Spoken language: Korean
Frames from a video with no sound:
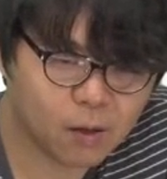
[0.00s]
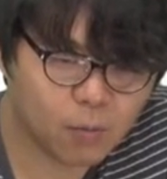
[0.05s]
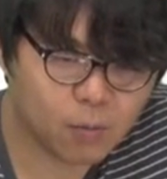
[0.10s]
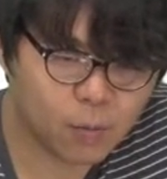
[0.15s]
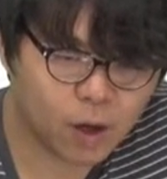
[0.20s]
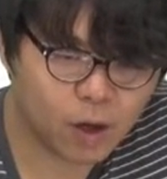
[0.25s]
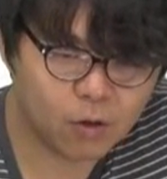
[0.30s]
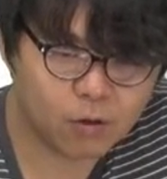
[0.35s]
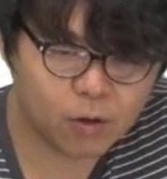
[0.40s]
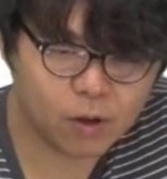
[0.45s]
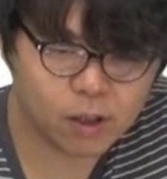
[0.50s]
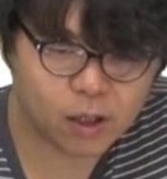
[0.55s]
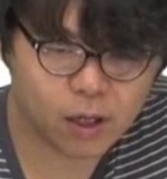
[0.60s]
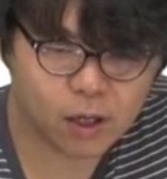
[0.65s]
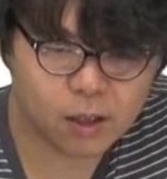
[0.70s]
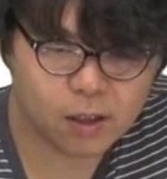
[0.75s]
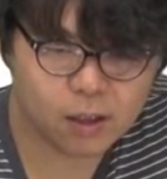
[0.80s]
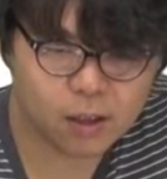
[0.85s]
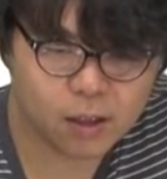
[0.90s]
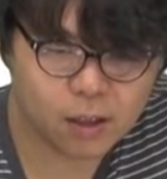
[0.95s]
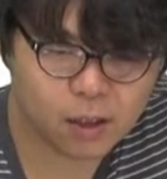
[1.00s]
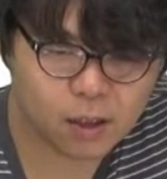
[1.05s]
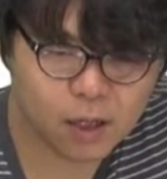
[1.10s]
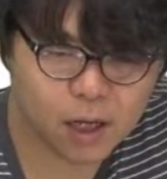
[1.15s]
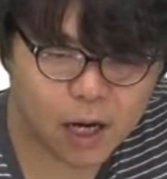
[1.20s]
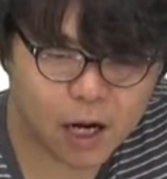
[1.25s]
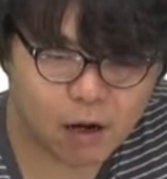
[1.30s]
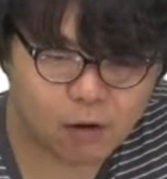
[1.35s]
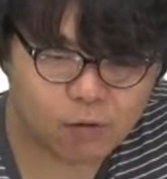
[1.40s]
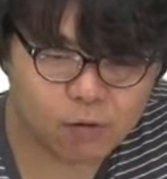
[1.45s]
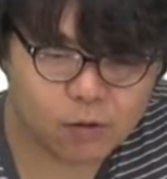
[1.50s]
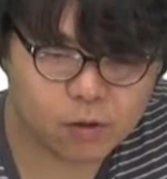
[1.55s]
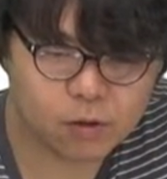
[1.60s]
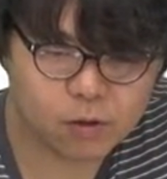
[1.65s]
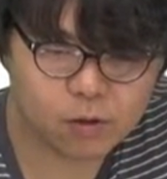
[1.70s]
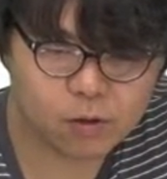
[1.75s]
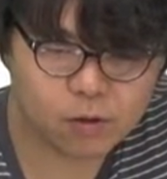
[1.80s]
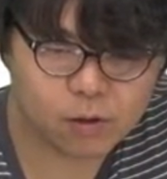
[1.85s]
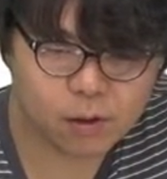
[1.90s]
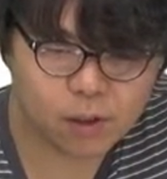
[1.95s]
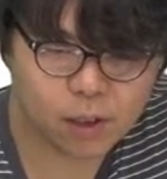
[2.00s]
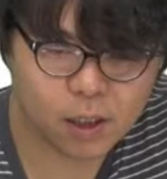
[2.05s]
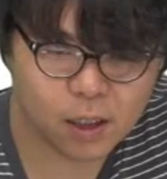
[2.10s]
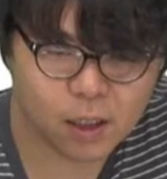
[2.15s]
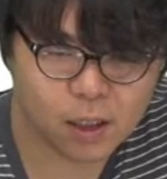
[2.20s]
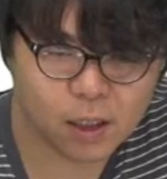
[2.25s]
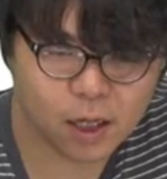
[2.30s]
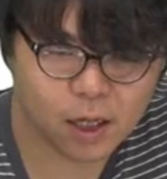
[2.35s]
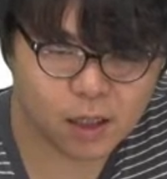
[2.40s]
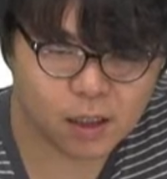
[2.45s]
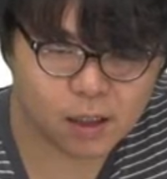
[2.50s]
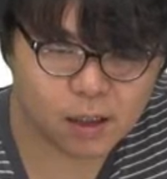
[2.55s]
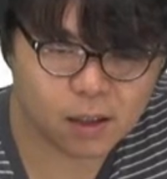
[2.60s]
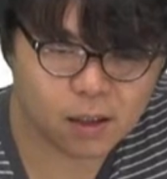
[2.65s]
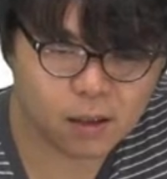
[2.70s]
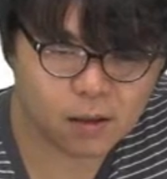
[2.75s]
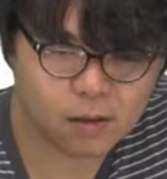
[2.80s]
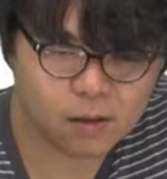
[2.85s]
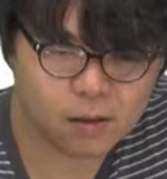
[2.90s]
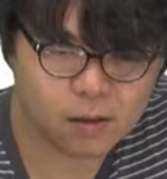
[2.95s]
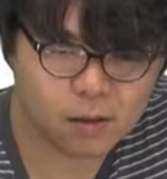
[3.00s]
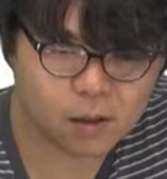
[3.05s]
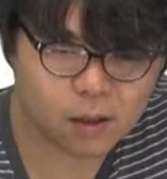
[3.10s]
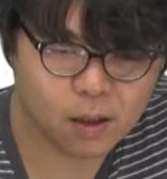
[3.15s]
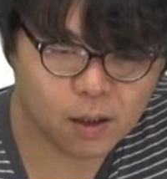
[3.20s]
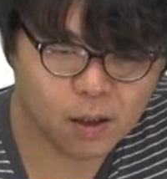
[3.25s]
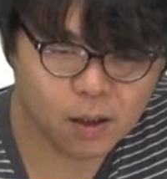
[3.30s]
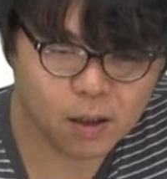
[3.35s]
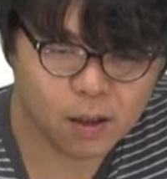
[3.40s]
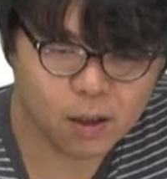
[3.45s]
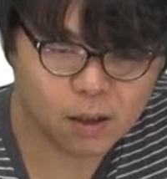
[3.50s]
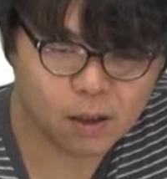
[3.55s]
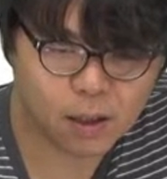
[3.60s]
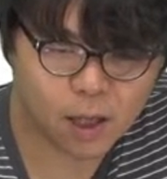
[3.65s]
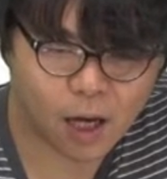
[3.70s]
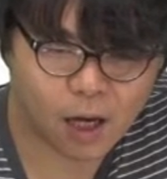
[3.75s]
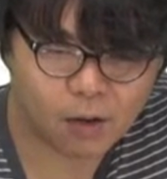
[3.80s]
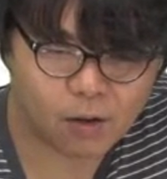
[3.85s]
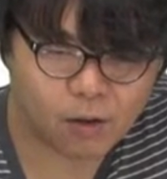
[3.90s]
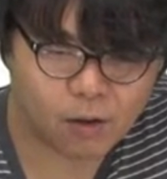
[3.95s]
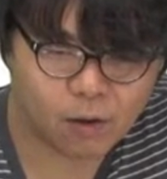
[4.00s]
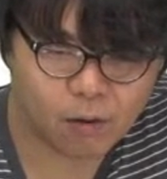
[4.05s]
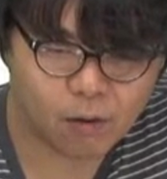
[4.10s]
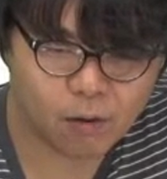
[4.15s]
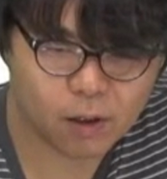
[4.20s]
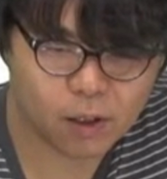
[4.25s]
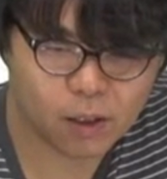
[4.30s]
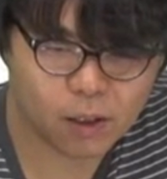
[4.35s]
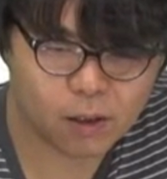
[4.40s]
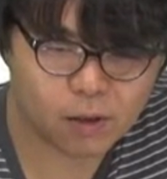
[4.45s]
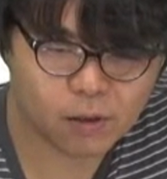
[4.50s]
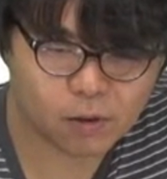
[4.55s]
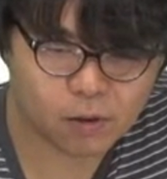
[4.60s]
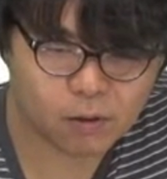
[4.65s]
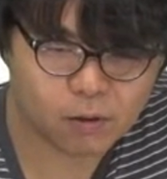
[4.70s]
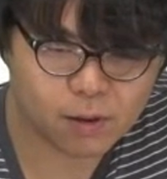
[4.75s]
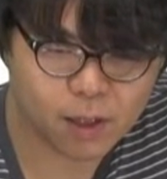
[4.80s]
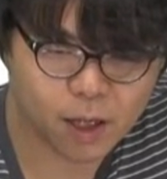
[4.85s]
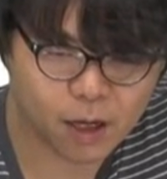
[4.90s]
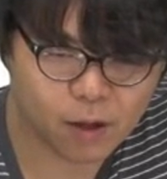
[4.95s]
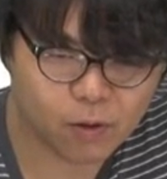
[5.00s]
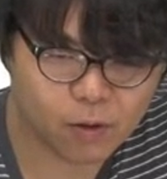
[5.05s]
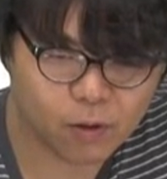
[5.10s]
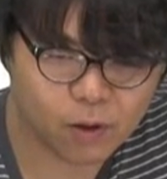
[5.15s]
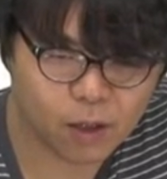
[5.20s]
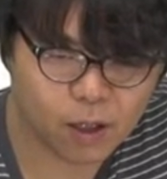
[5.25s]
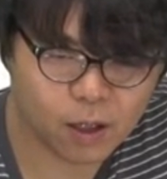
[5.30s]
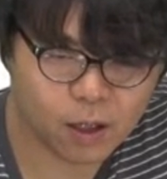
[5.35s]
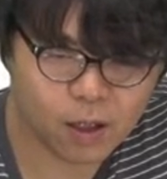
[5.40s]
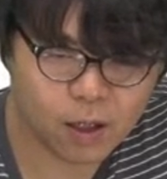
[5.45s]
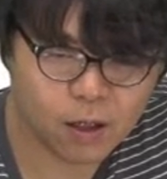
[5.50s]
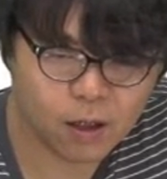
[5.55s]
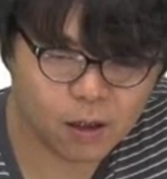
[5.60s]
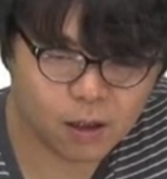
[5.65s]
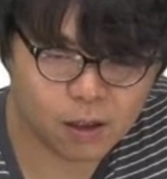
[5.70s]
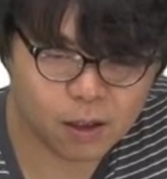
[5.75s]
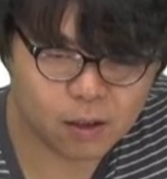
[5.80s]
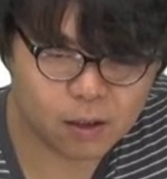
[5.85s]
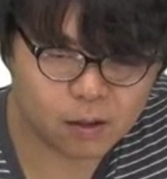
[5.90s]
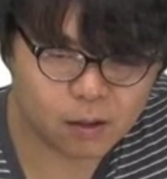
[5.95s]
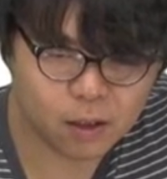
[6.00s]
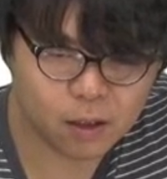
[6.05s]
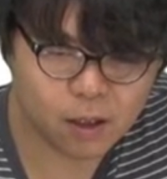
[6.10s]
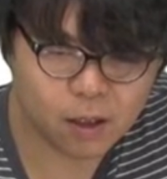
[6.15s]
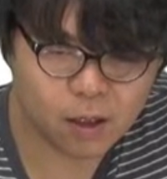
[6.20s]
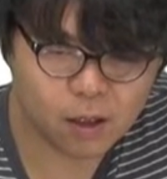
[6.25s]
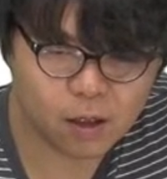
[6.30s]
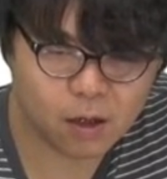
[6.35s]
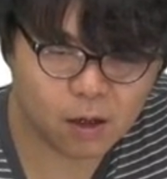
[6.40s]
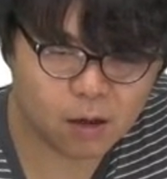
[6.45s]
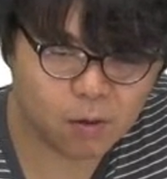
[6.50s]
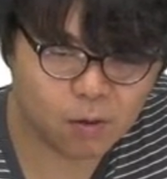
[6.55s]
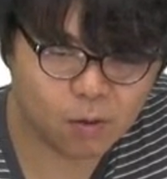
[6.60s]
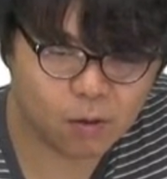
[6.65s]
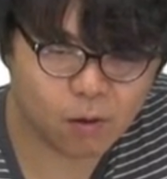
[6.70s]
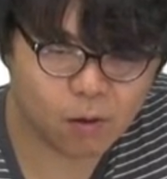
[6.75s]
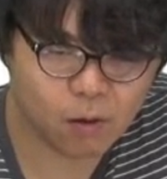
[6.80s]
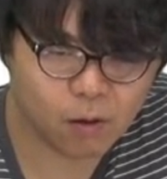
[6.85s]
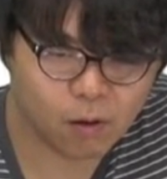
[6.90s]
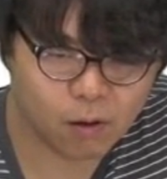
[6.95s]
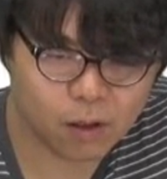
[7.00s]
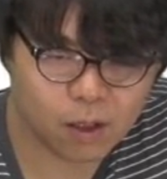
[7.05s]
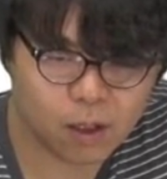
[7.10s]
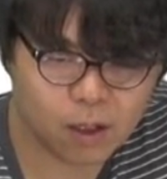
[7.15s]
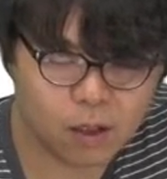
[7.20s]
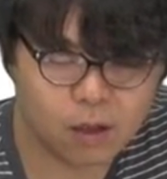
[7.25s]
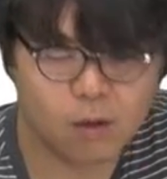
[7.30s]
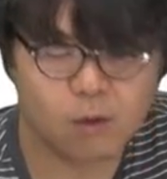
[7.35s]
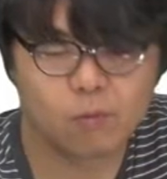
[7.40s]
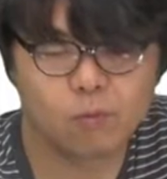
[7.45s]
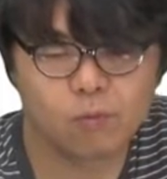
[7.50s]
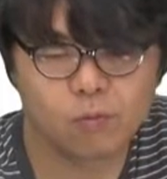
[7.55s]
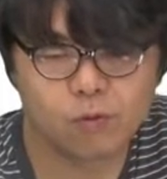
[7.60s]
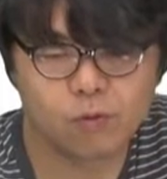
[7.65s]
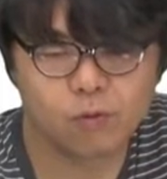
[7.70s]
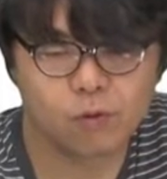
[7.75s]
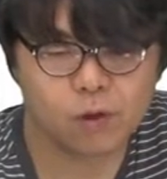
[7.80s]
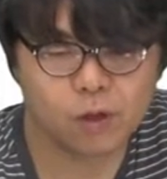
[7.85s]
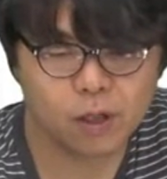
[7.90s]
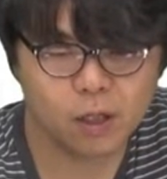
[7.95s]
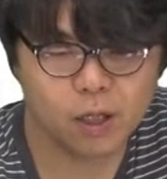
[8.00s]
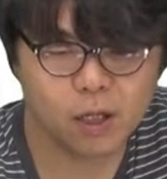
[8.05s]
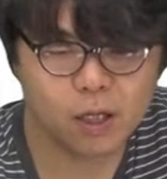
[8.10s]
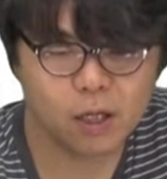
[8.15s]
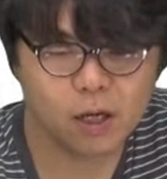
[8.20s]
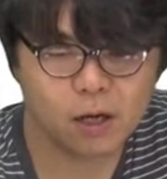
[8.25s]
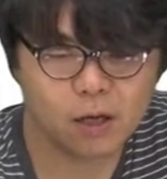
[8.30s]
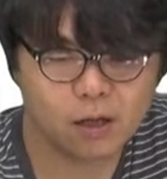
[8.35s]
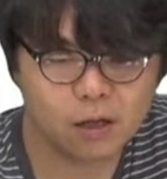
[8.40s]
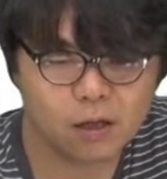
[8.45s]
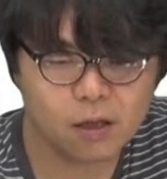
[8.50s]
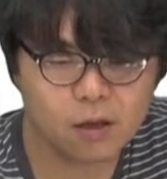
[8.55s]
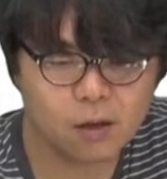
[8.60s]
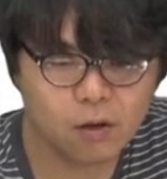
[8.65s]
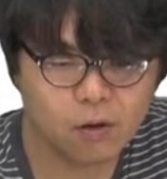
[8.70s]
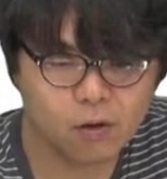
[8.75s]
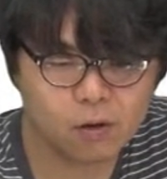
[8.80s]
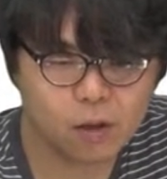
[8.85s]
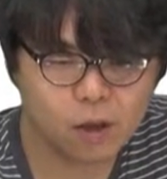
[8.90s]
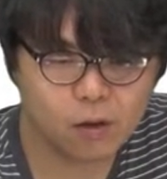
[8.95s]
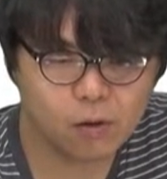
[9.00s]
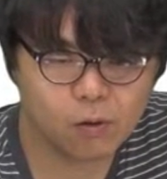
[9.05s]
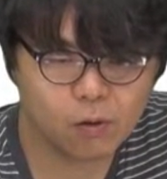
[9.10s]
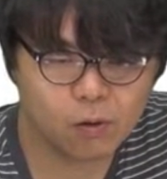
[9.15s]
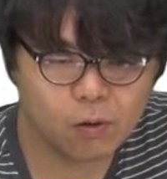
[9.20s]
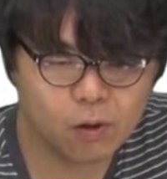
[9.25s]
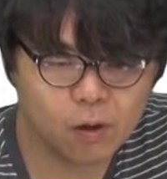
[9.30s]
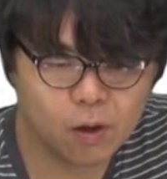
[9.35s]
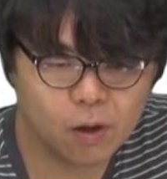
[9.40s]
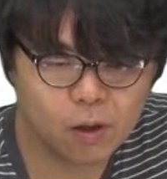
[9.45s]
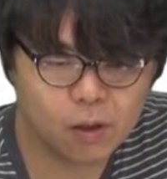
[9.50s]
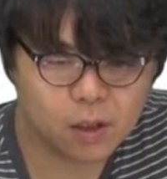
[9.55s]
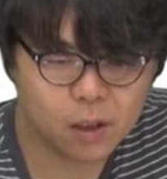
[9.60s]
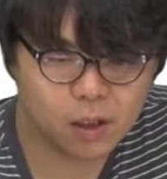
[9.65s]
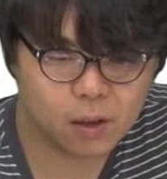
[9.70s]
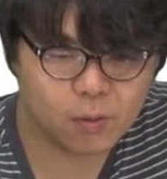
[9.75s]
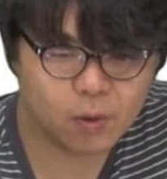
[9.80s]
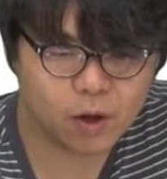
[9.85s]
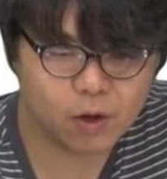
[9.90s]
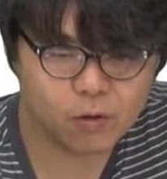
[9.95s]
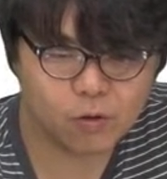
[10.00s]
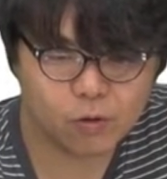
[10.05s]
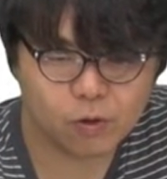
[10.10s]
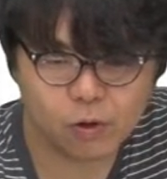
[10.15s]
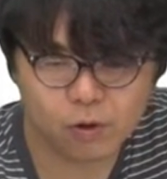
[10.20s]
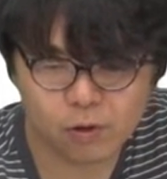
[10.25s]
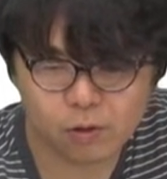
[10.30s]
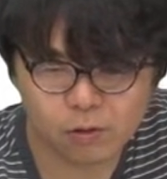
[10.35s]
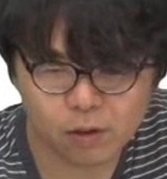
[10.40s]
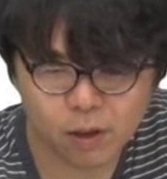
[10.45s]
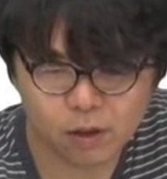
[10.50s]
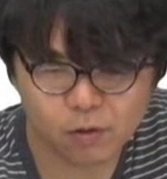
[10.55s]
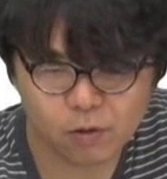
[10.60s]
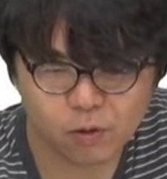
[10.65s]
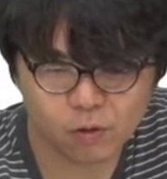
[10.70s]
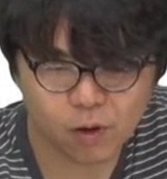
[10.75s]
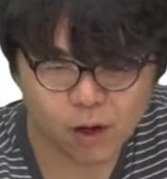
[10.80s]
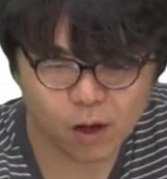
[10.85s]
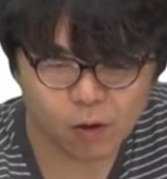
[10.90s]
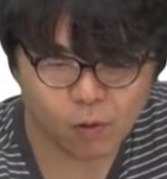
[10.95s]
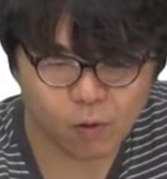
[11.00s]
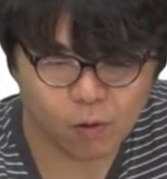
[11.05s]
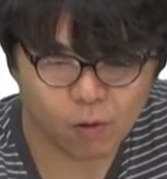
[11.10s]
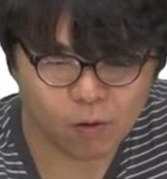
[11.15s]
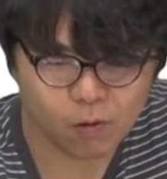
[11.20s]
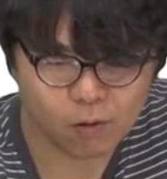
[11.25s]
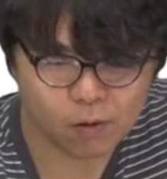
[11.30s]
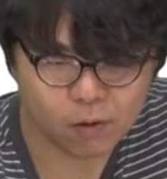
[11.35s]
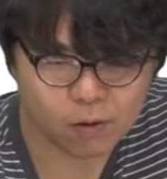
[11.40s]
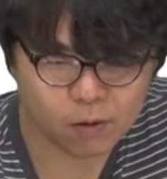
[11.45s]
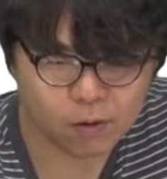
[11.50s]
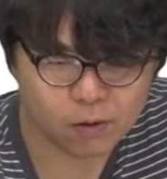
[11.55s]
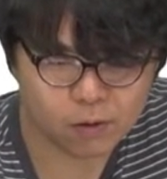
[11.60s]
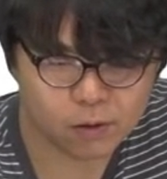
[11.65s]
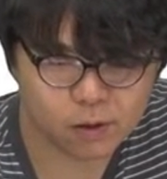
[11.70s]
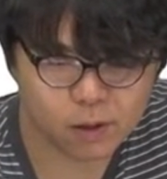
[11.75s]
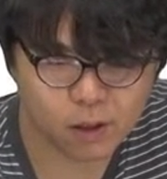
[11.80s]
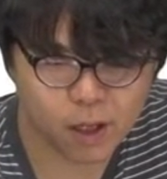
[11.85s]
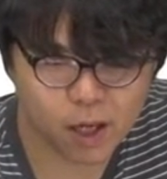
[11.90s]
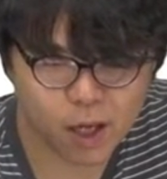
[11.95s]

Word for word: 밸류에다가는 카운트 1이라는 즉 단어 1이죠. 단어 1, 리드 1, 어 1, 북 1이라는 형태로 키 밸류를 생성을 하고 그것을